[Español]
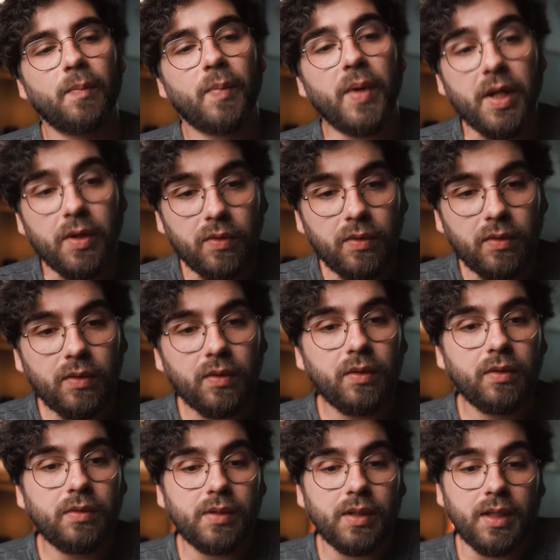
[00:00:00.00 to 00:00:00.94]
Pero
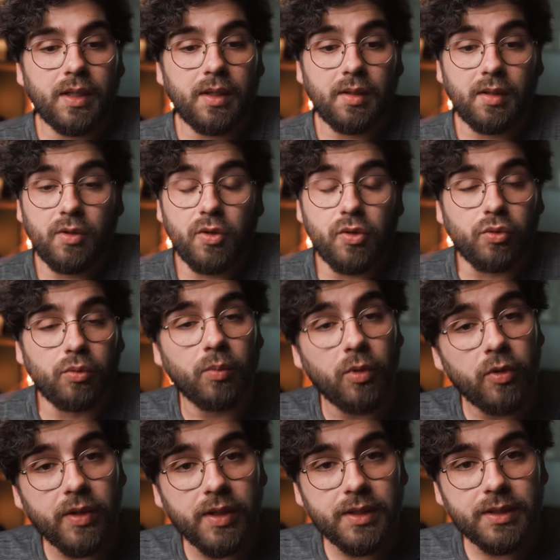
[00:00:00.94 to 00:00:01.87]
eh, los
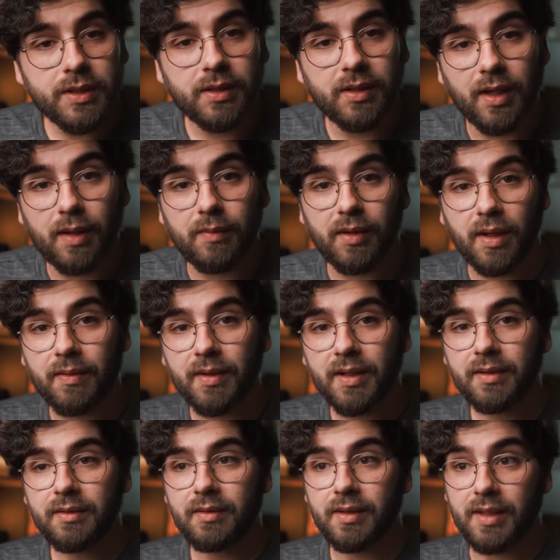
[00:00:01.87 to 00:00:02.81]
rumores
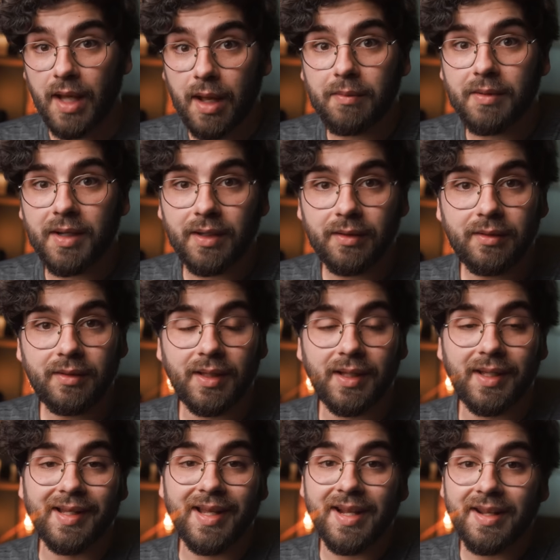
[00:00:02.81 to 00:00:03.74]
hablaban y hablan
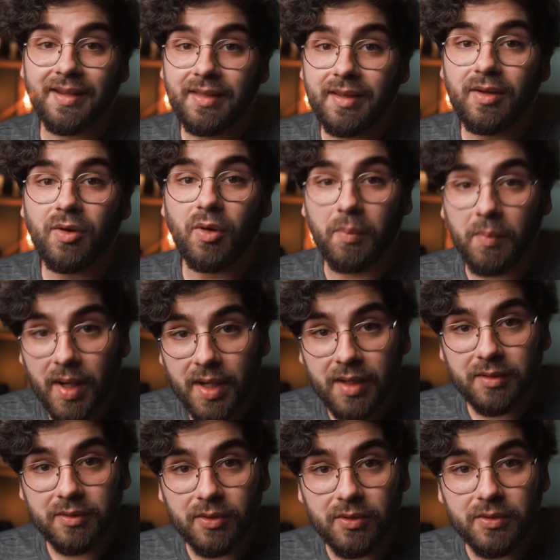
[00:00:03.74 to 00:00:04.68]
de que la R5
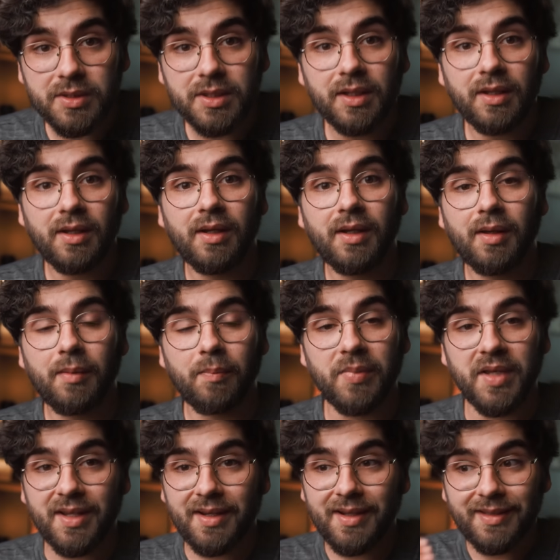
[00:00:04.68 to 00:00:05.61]
Mark II
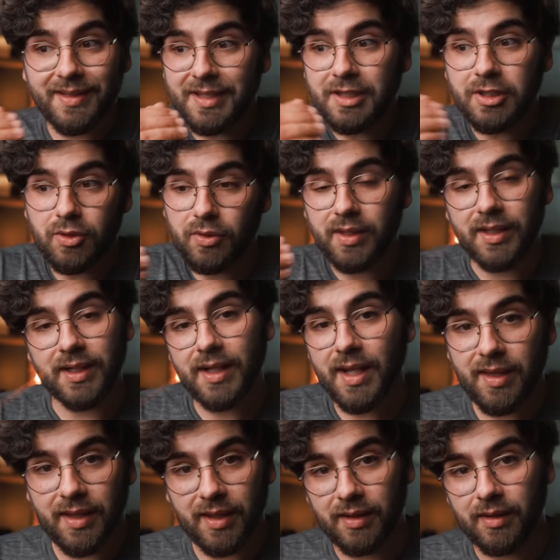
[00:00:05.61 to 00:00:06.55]
viene dentro de
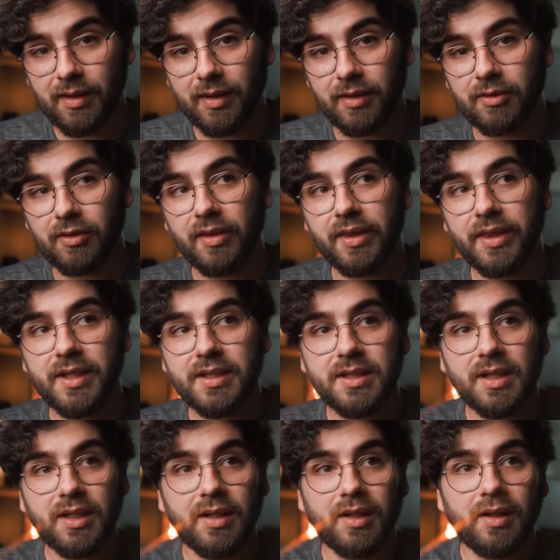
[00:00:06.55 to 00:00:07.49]
nada.
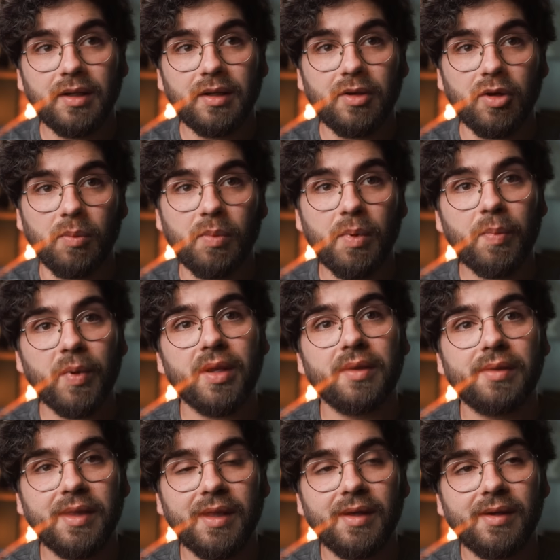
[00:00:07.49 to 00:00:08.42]
Entonces no me
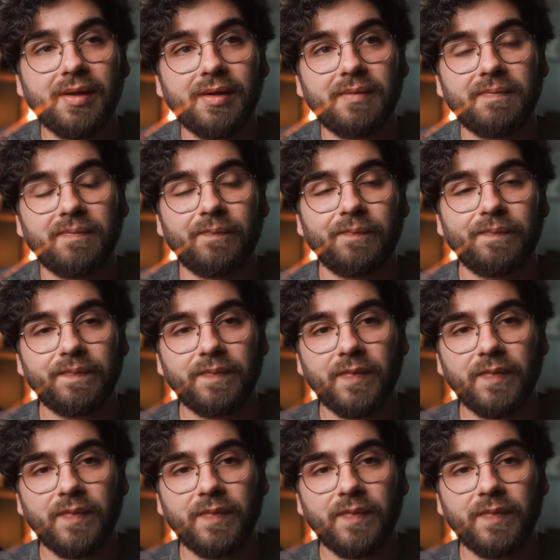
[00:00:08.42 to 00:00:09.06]
parecía